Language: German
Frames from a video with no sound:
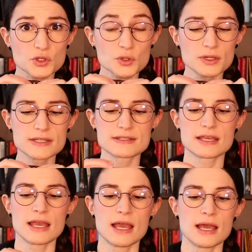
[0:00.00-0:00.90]
drückt,
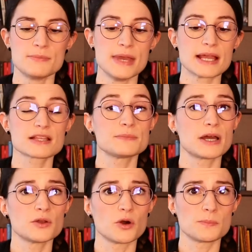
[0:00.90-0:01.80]
merkt
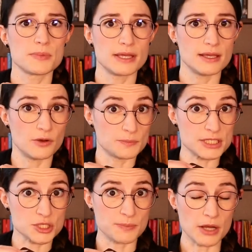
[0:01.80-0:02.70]
man, ob ob
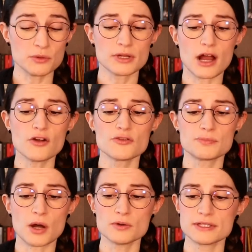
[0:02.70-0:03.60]
sich Spannung
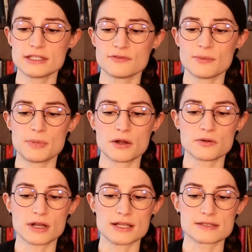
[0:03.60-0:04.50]
aufbaut in der
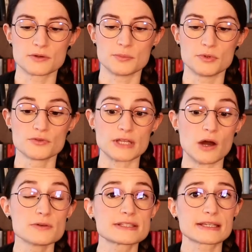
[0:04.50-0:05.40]
Verpackung, also ob Luft
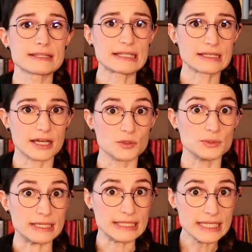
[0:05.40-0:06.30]
austreten kann
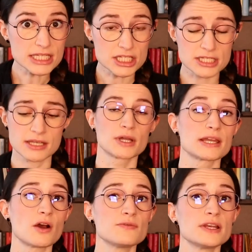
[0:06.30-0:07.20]
oder nicht. Und
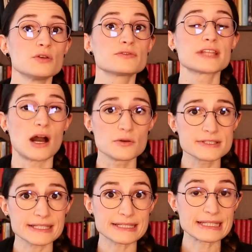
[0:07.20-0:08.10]
genau wenn Luft
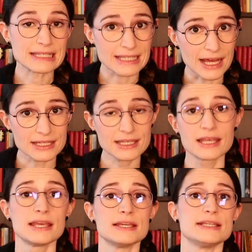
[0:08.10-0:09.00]
austreten kann,
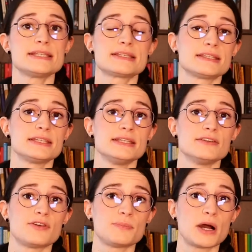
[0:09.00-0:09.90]
ist die
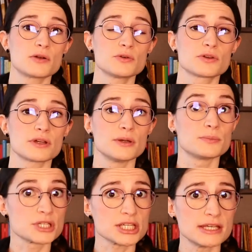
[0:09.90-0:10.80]
Verpackung
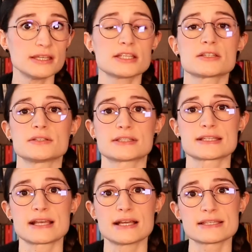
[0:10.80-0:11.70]
beschädigt.
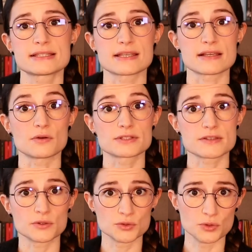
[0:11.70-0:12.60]
Das heißt, dass auch
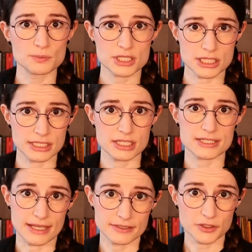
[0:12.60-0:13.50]
das Kondom beschädigt
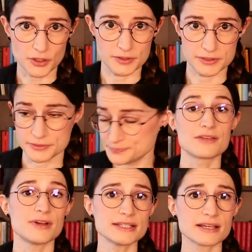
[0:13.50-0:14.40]
sein könnte.
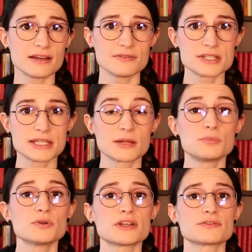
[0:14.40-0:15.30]
Ein weiterer wichtiger
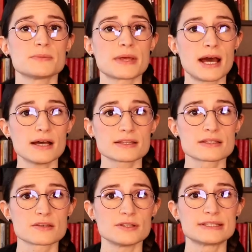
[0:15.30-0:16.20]
Punkt, auf den man achten
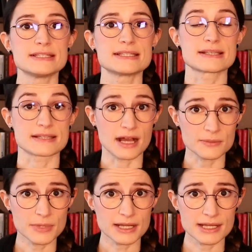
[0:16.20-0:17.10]
sollte, ist das
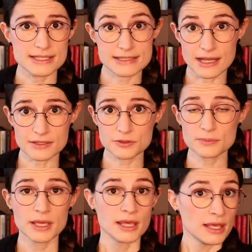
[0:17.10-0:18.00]

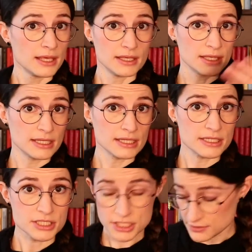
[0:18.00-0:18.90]
Haltbarkeitsdatum.
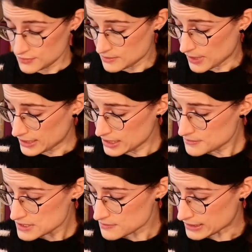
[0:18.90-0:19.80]
Ähnlich wie bei
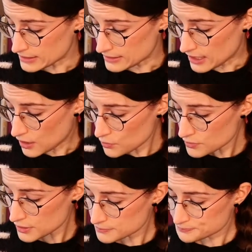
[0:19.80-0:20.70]
Lebensmitteln
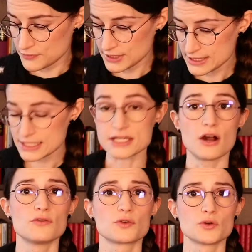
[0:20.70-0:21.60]
auch befindet sich
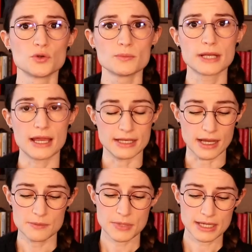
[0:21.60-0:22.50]
auf Kondomen ein
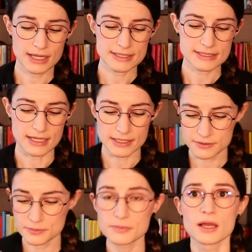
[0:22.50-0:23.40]

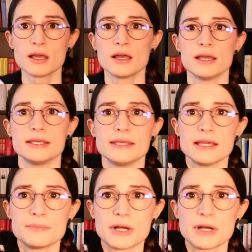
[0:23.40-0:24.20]
Haltbarkeitsdatum, hier